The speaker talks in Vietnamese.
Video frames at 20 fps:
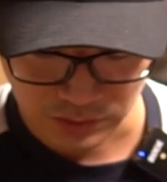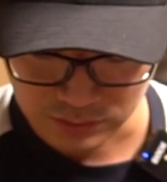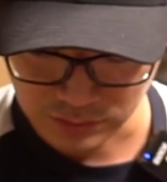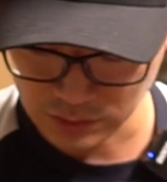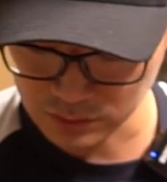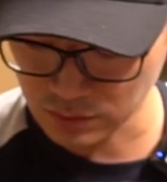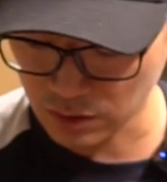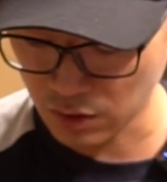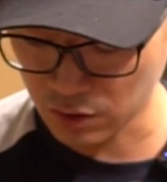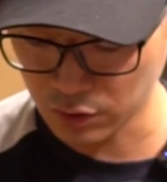
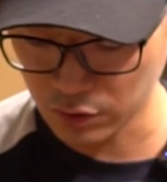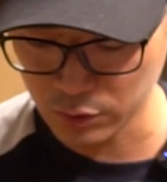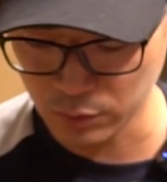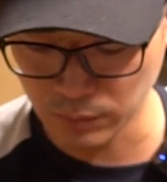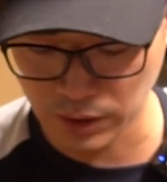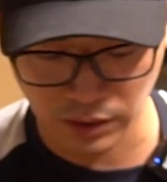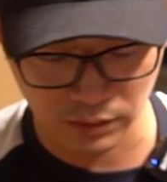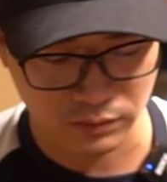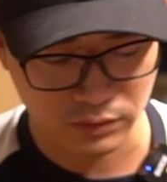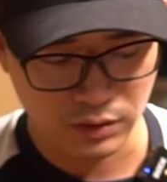rất rõ rồi đúng
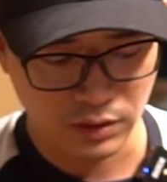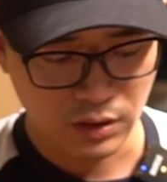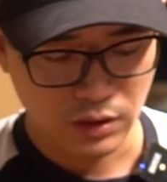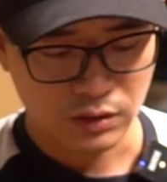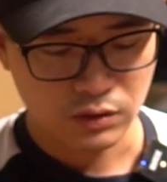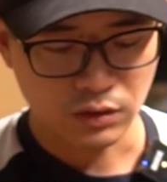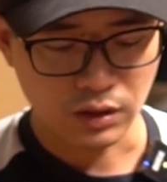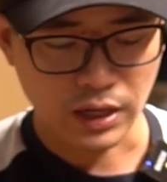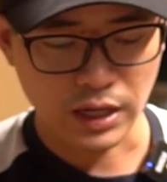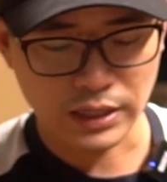không
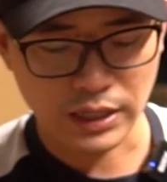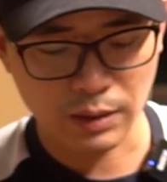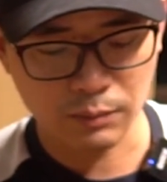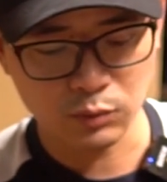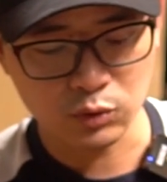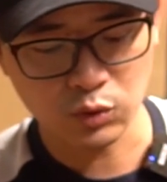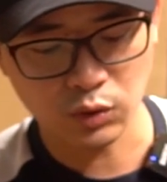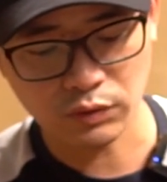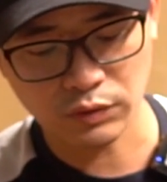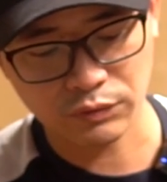nó khác nhau
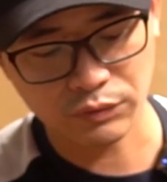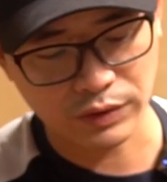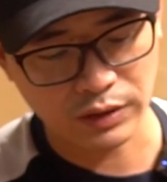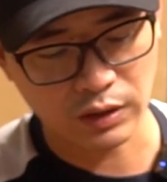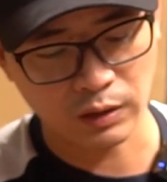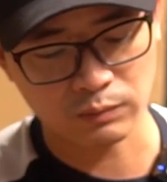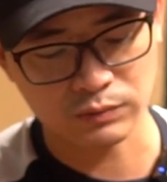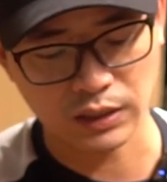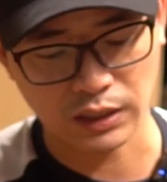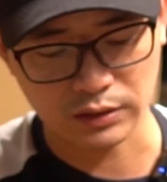một chút về phần
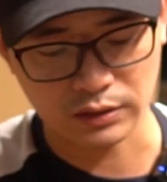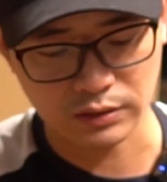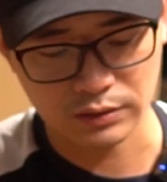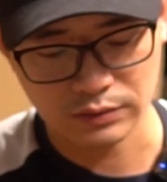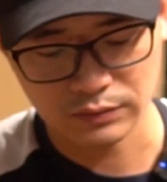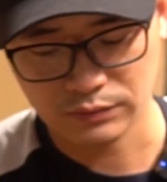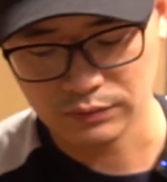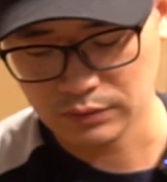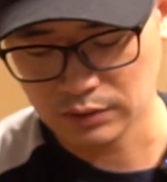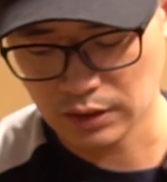hộp giật
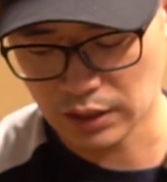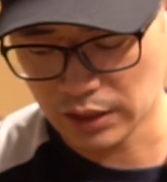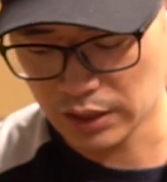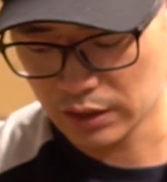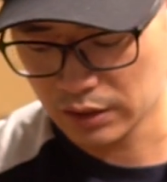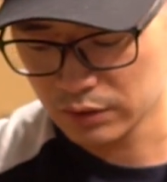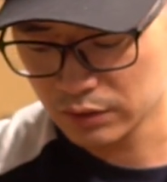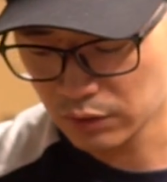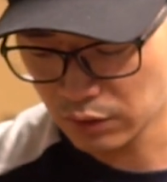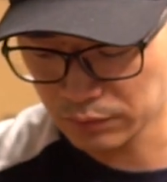đây
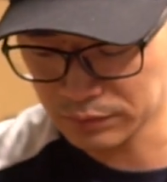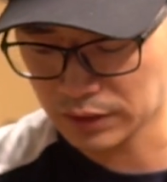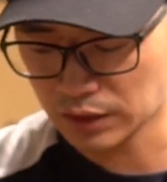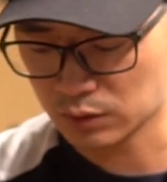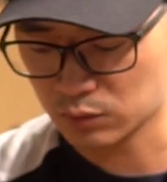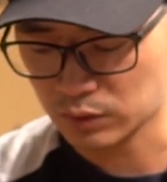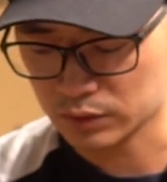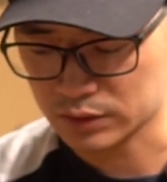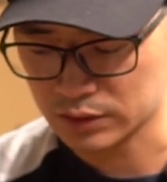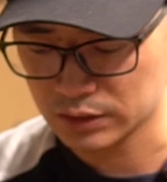ốp giật
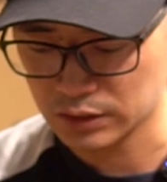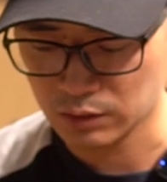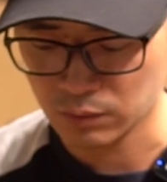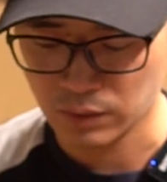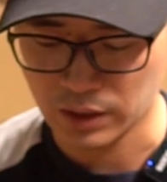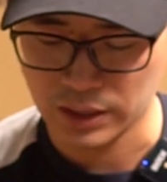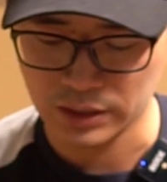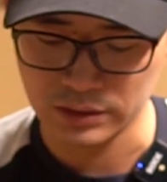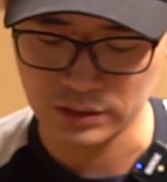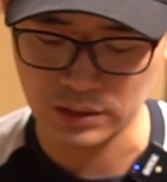của
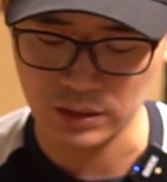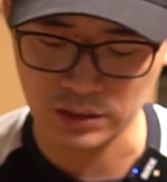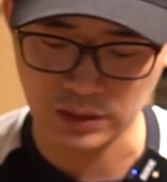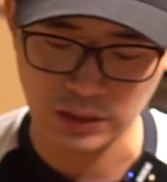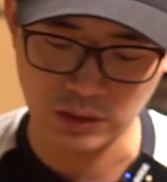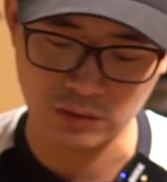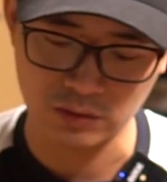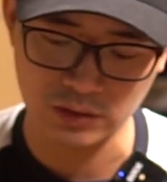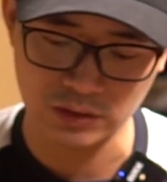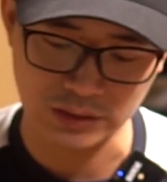Cinewa thì thiết
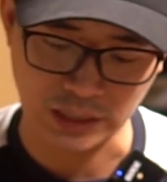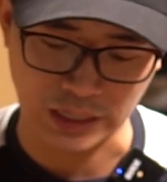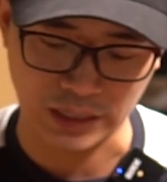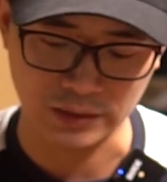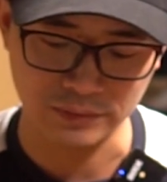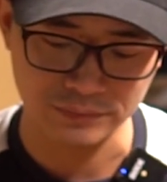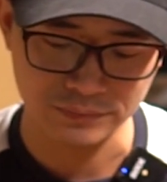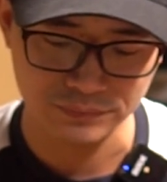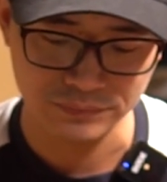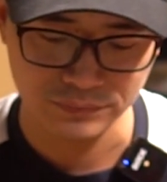kế nó đơn giản
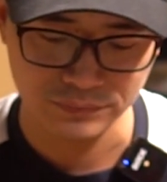lắm